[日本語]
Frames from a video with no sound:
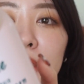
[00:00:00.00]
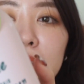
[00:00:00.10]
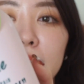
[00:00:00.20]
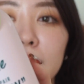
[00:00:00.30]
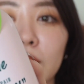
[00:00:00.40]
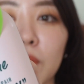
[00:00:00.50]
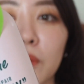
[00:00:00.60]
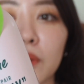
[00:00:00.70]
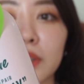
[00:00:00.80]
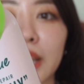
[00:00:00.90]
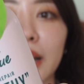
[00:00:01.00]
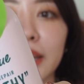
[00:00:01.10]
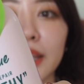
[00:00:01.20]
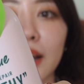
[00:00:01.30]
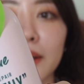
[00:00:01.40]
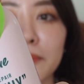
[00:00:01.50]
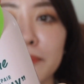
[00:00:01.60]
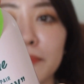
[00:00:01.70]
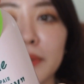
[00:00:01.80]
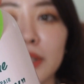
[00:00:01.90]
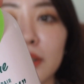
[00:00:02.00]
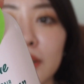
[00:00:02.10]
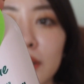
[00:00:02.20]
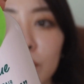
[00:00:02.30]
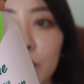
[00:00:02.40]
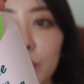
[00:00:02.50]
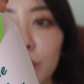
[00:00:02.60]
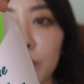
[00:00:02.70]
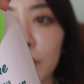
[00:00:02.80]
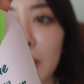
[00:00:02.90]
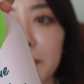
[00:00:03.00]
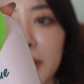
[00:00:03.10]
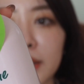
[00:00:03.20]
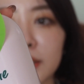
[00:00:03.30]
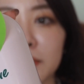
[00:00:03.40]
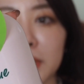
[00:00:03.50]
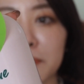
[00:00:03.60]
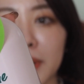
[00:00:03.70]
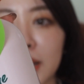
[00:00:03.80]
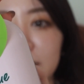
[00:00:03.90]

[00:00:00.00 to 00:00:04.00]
えーとダイアンビートゥルーダメージリペア